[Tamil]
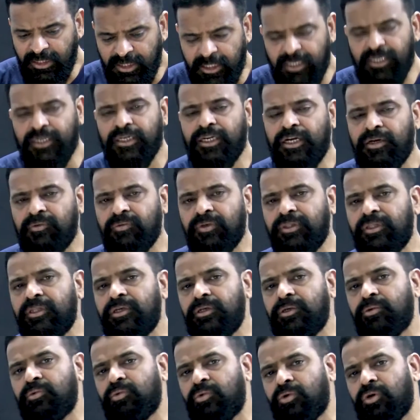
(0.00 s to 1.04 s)
இதை நான்
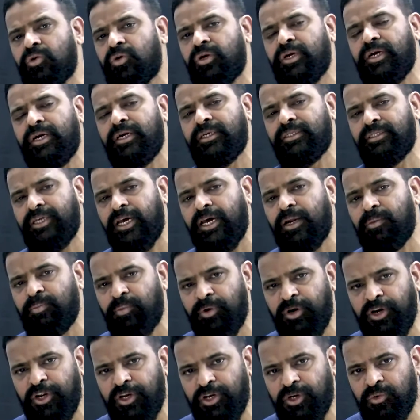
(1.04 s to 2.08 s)
வந்து உங்களோட ஷேர்
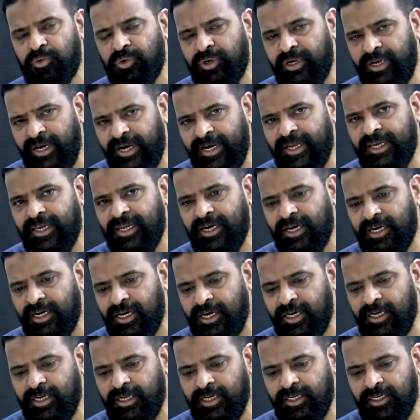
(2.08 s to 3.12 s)
பண்ணிக்கணும்னு நினைக்கிறேன்
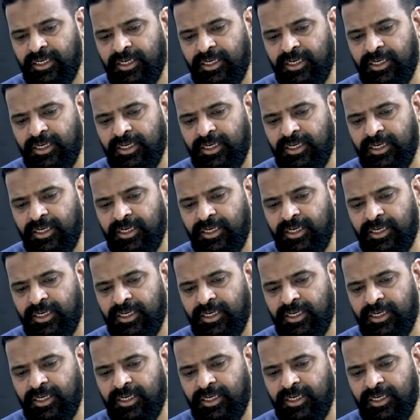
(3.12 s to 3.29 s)
நான்